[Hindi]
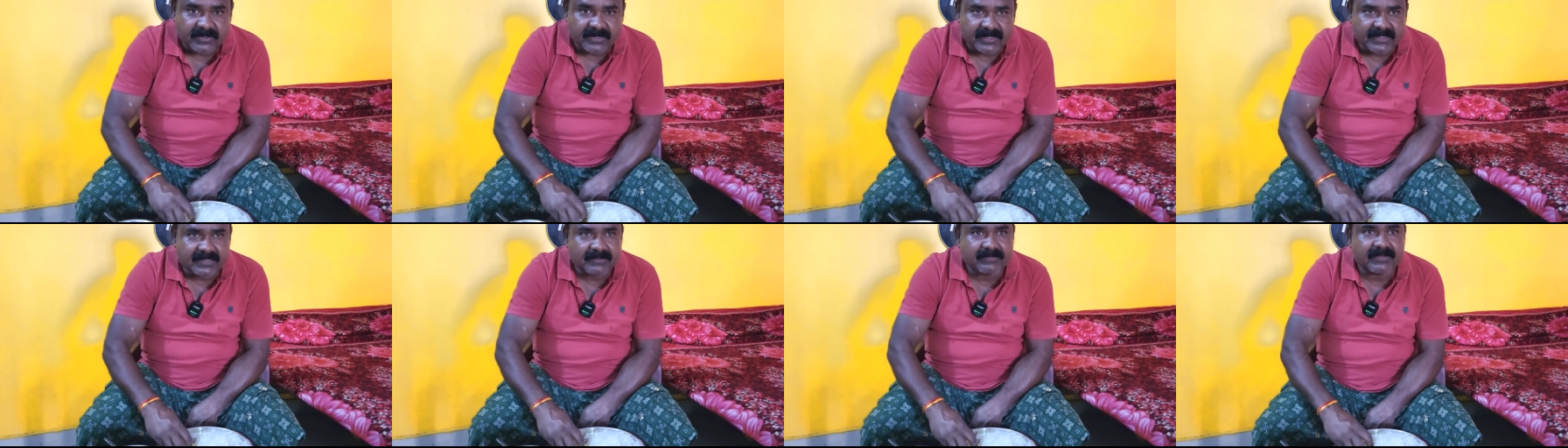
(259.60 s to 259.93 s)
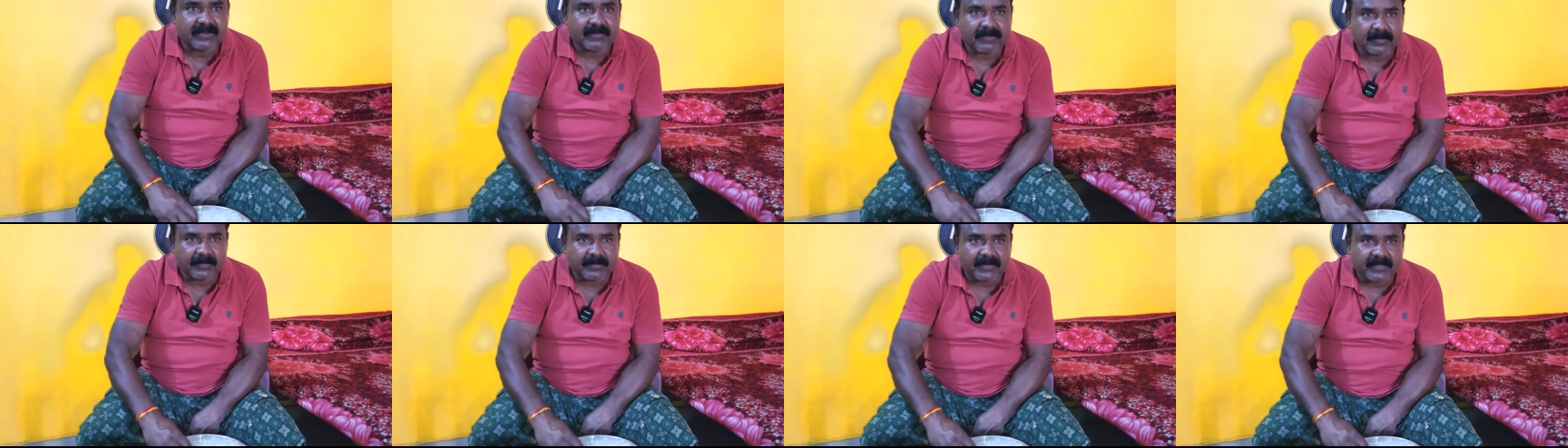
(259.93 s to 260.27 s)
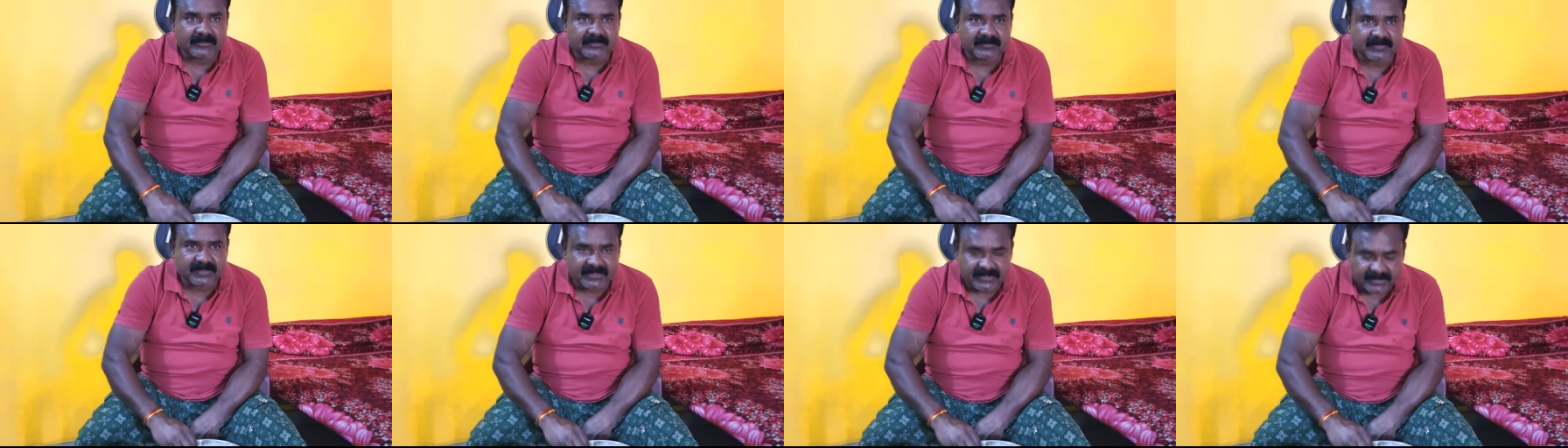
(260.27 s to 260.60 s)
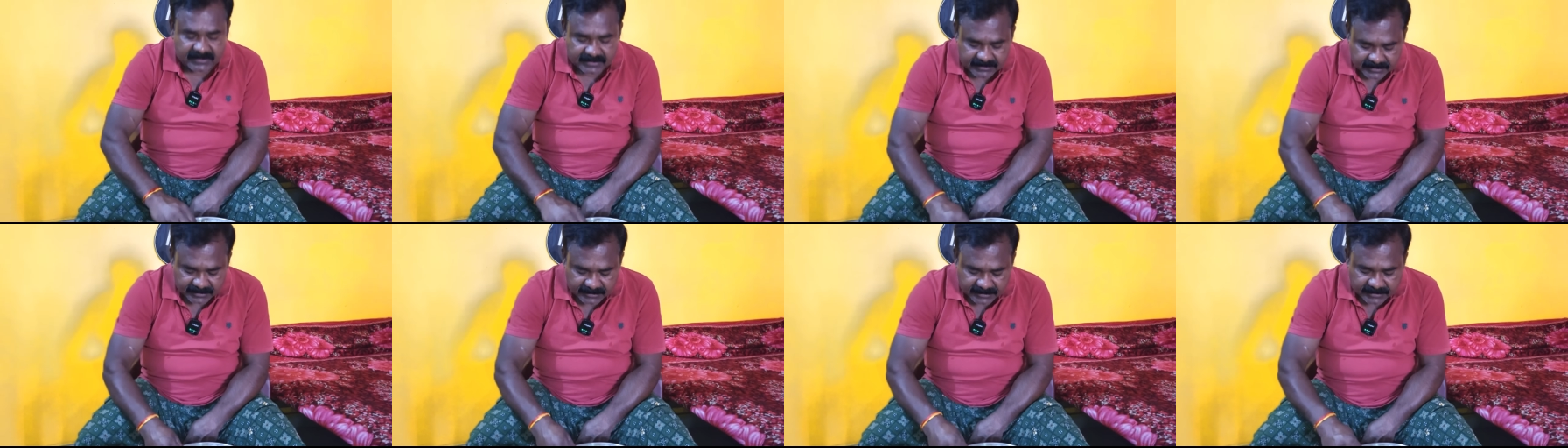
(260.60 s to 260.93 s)
गाड़ी तो खड़ी है मेरा
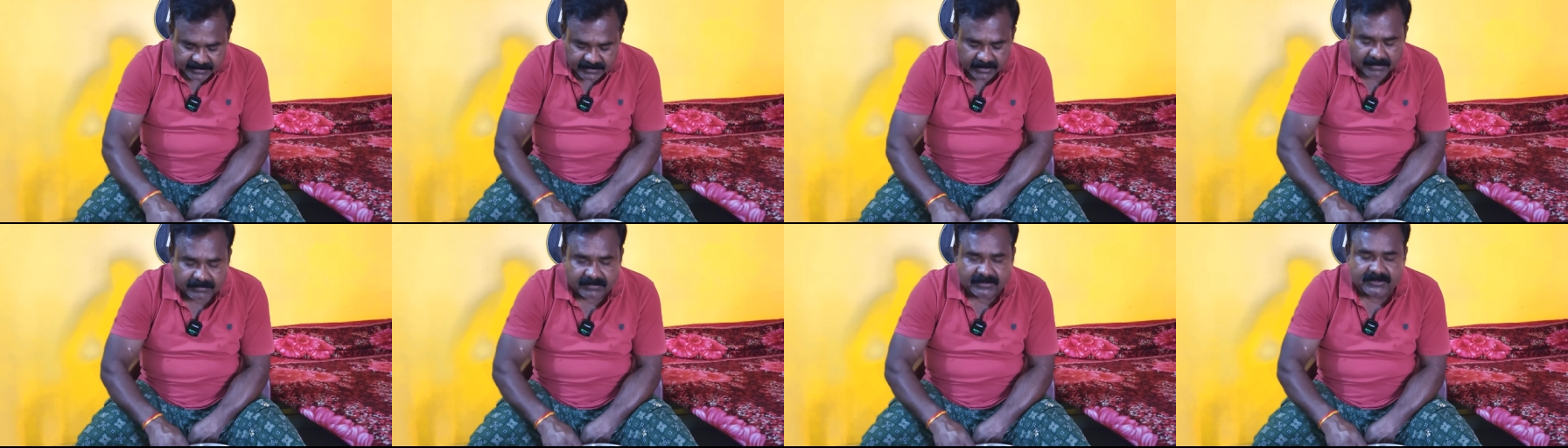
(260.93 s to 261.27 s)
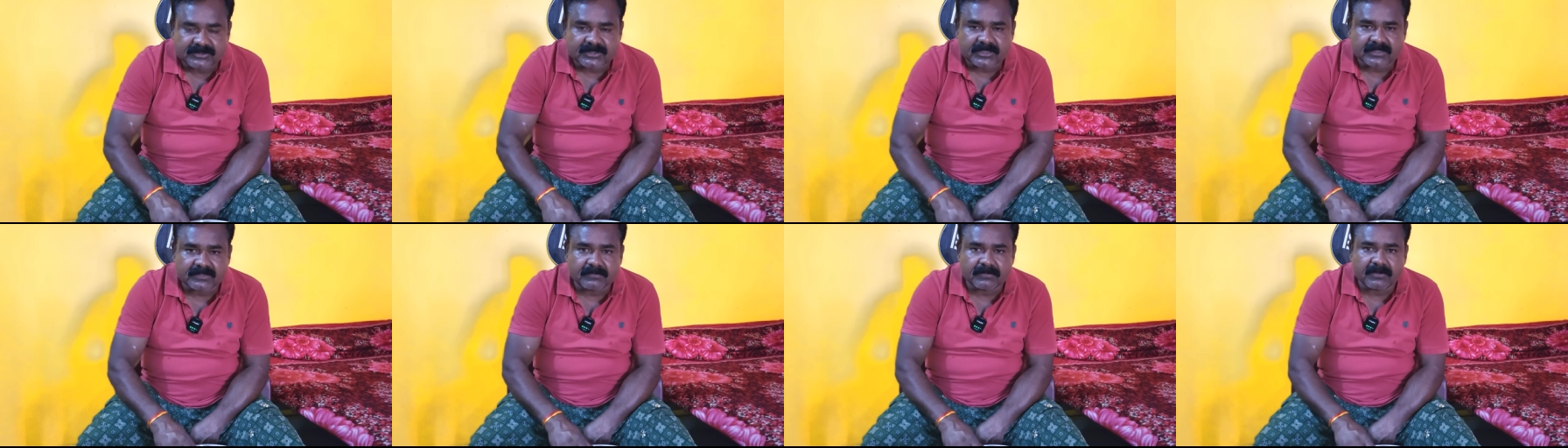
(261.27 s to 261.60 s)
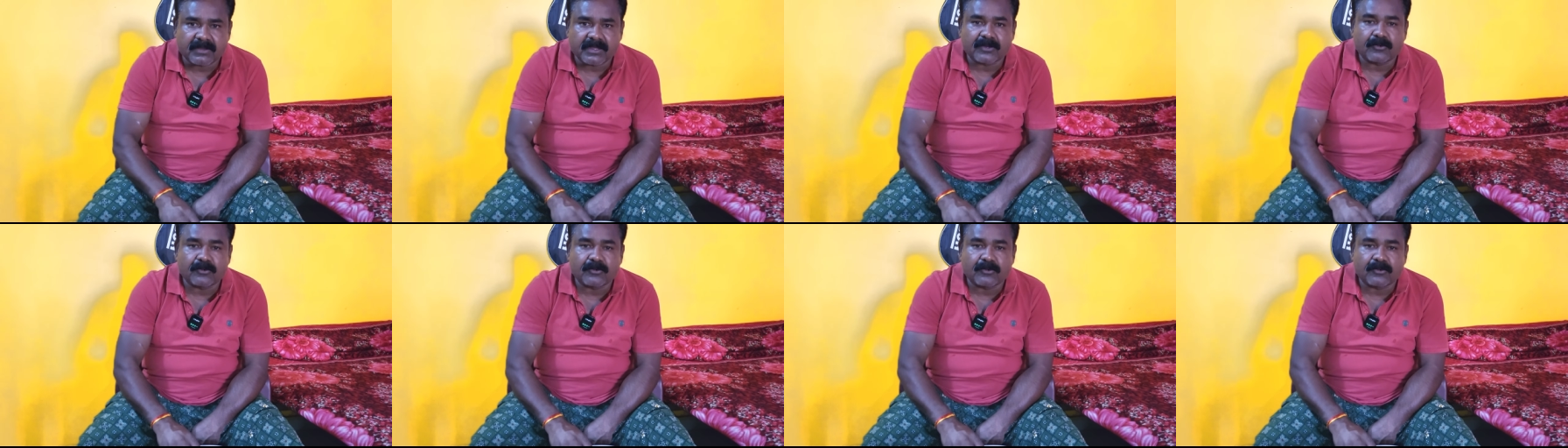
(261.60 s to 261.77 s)
बाईपास में ही अभी